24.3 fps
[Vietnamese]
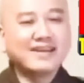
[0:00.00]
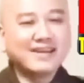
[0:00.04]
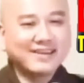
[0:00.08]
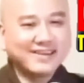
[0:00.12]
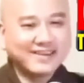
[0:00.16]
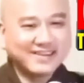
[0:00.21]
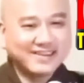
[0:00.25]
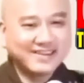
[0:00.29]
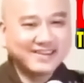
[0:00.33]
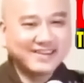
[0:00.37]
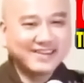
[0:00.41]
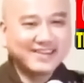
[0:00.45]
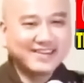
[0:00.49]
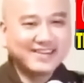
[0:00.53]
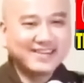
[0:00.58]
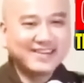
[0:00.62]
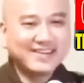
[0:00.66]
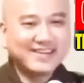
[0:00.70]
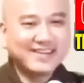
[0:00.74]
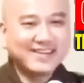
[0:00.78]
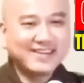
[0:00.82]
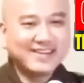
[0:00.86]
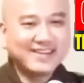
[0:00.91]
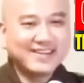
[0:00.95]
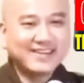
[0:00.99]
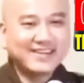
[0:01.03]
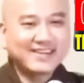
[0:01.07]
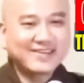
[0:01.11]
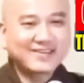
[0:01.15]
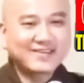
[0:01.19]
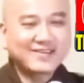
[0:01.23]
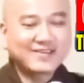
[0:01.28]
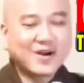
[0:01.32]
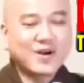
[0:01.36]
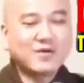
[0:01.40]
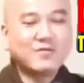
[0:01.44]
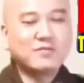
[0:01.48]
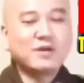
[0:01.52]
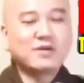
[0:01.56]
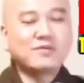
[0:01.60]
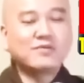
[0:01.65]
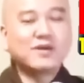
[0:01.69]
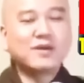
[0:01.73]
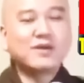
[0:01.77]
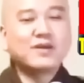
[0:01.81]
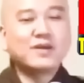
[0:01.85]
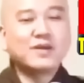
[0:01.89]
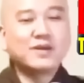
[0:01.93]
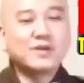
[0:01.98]
thì ở trong đoàn
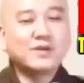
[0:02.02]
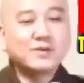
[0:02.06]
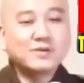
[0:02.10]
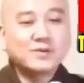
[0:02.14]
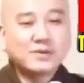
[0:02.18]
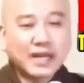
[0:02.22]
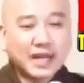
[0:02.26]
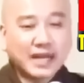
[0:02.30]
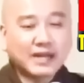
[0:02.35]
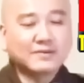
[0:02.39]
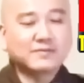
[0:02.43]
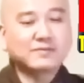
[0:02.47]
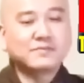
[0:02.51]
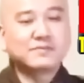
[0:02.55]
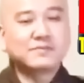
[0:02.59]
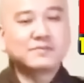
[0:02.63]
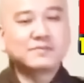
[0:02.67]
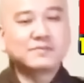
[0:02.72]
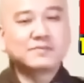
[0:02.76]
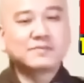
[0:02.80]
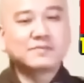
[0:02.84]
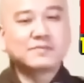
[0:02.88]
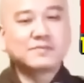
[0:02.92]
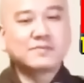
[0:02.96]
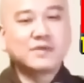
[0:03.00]
thể của những người xuất gia